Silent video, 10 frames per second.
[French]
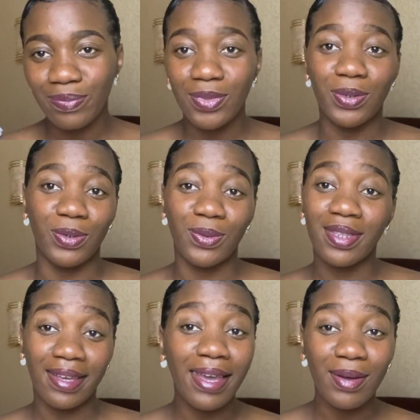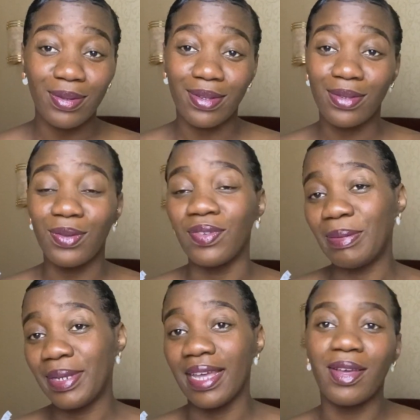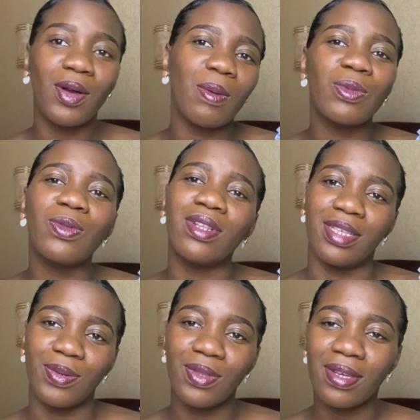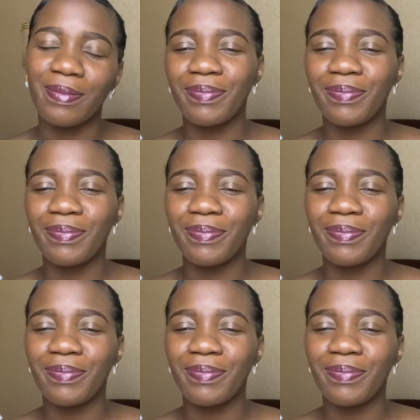que je suis très contente de filmer d'ailleurs, comme toutes les autres.